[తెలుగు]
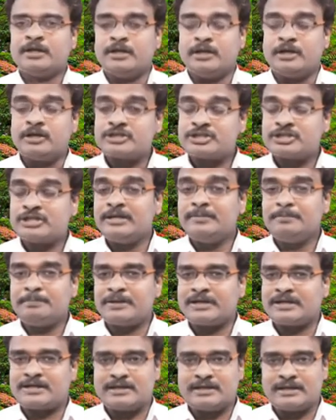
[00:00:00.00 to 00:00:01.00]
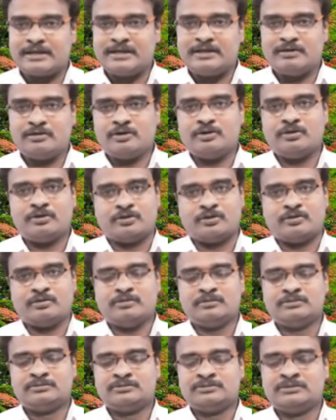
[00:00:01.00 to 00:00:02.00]
ఎరుషలేం పట్టణంలో
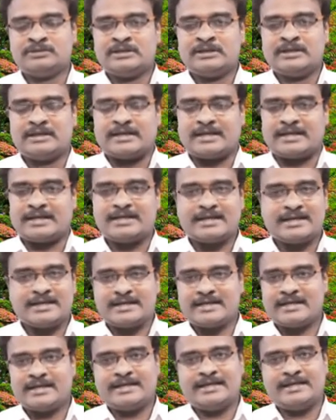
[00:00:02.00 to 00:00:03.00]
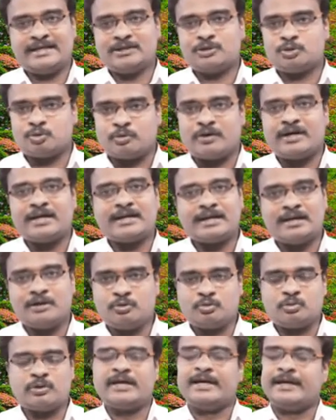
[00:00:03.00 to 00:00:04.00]
రకరకాలైన
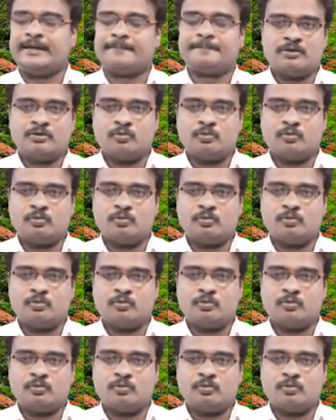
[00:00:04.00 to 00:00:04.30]
ద్వారాలు ఉన్నాయి